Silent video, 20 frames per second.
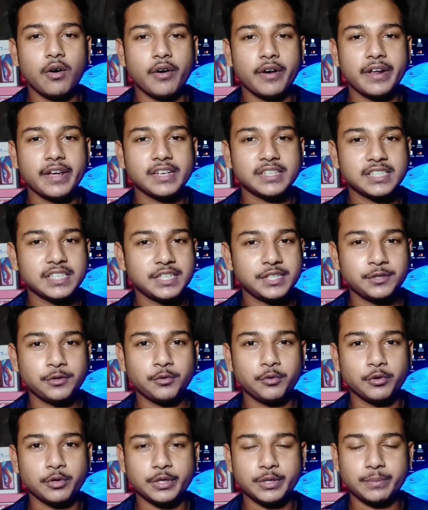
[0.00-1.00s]
অনায়াসে কিন্তু
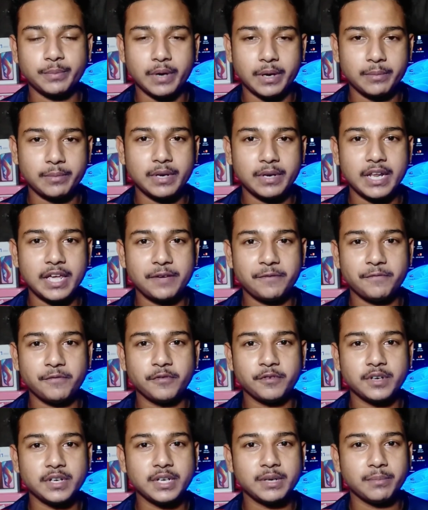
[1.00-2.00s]
করতে পারবেন এই
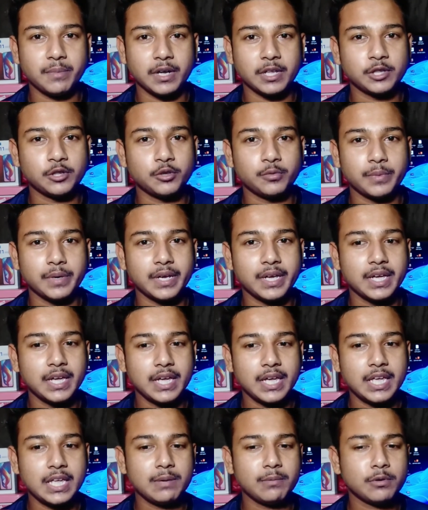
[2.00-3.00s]
ফোনটির মাধ্যমে
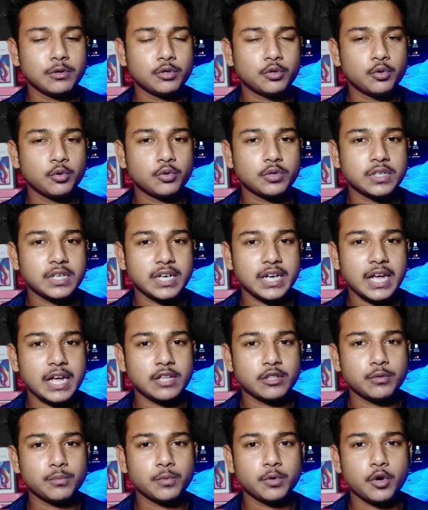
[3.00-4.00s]
এবং টুকটাক
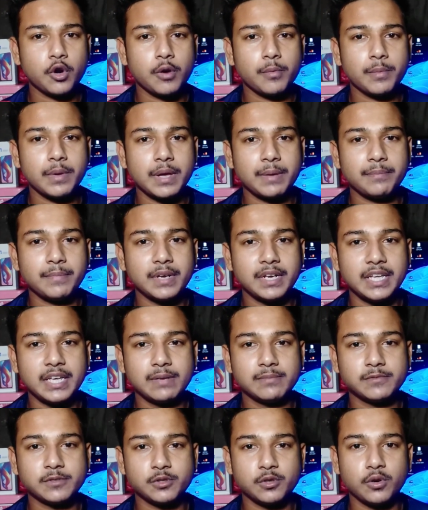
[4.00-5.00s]
একদম কম এমবির
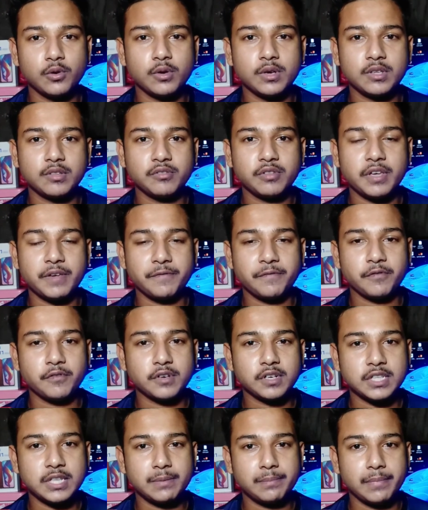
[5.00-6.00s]
গেমসগুলোও কিন্তু এই
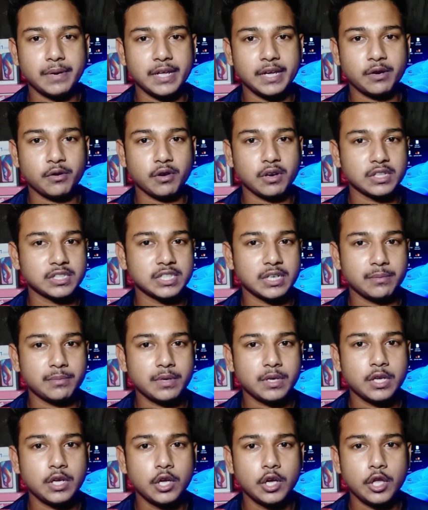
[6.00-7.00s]
ফোনটি দিয়ে প্লে করা
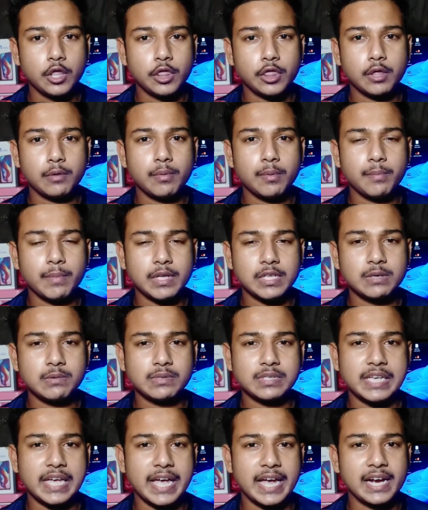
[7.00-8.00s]
যাবে তবে মাঝে
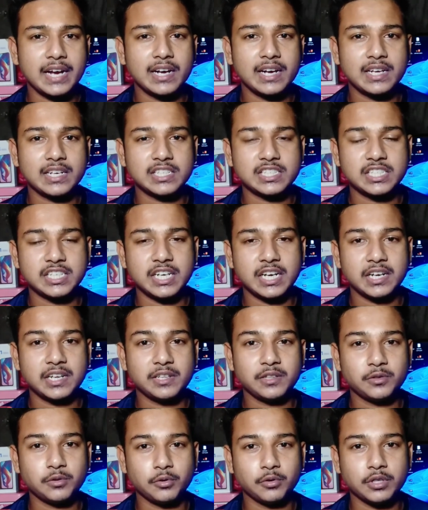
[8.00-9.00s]
মাঝে হ্যাং ল্যাগের শিকার
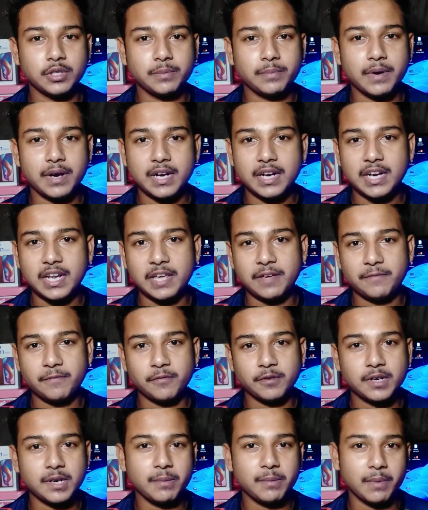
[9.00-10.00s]
কিন্তু হতে পারেন এই
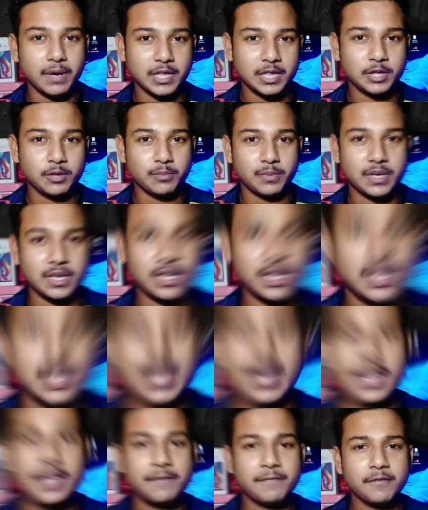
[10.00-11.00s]
ফোনটির মাধ্যমে
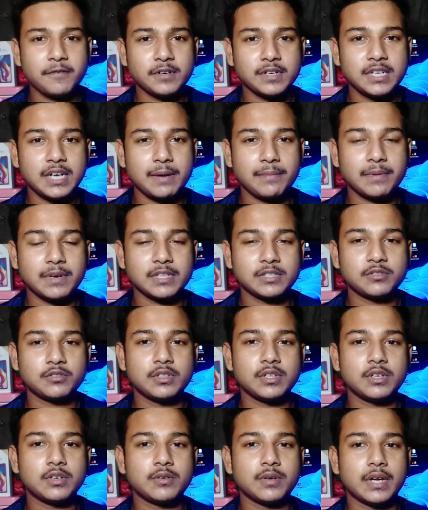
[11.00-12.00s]
আর এই ফোনটি আপনার
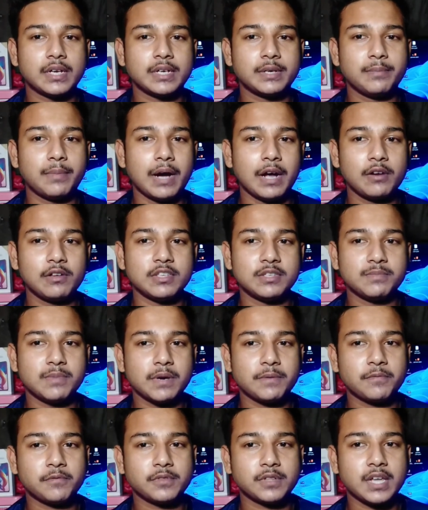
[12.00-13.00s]
যদি একটি ভালো
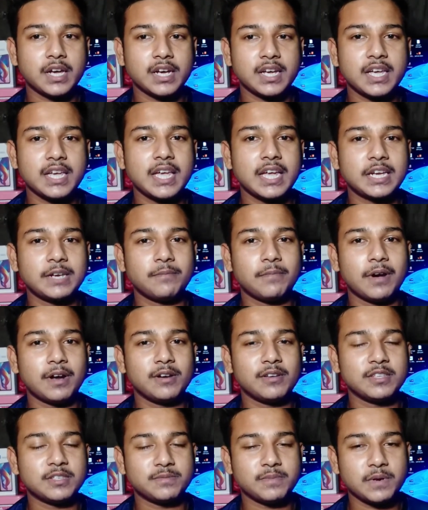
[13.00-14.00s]
স্মার্টফোন থাকে একটি
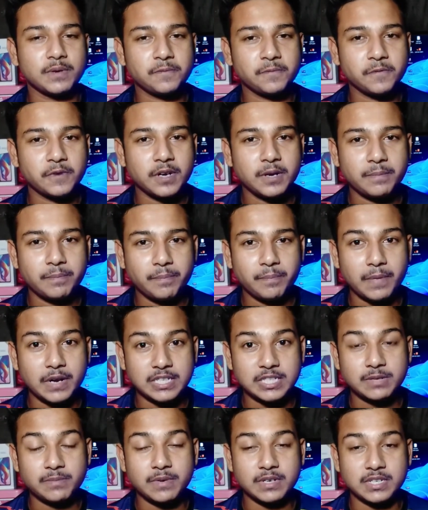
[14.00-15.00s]
ভালো স্মার্টফোনের
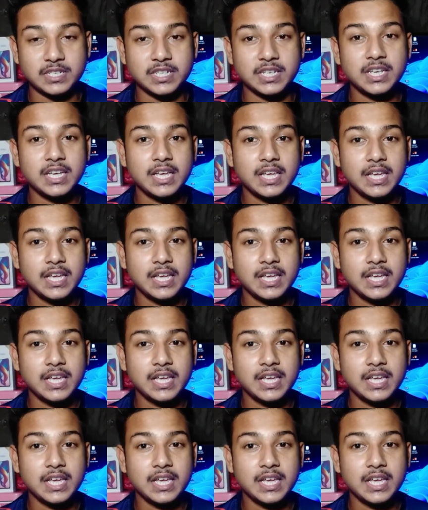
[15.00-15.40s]
পাশাপাশি